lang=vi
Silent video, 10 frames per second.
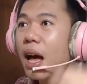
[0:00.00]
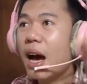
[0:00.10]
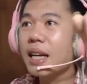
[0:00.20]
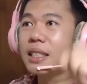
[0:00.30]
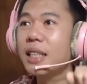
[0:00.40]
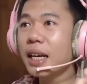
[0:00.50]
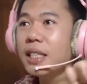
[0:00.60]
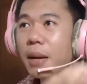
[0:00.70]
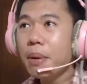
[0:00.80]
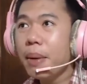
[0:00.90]
Hãy
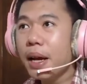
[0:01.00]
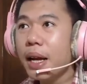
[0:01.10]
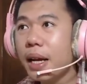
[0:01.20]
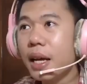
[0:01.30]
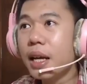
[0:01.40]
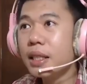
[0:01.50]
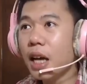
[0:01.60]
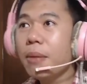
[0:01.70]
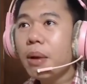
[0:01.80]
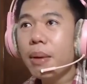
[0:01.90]
tin Nhân BiBi đi.
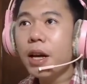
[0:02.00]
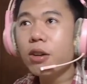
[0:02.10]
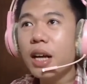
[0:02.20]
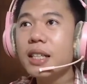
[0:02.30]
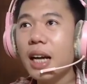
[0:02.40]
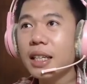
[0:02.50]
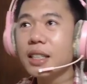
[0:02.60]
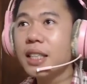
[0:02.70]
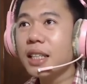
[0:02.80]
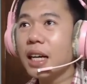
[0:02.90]
Nhân BiBi có thể giành
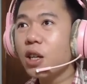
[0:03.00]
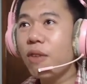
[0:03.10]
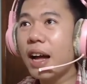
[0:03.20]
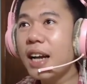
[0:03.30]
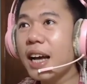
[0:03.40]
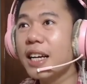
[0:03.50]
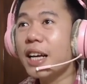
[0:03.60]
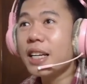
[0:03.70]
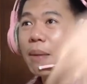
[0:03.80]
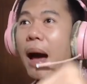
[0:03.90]
được chiến thắng trong ván này.
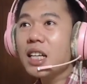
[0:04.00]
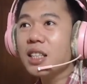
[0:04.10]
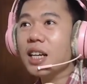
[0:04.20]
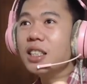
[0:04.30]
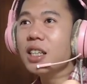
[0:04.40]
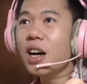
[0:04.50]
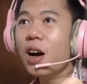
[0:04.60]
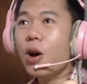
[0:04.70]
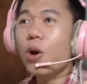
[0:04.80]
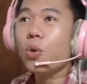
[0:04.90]
Các bạn thấy
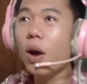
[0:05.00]
chưa?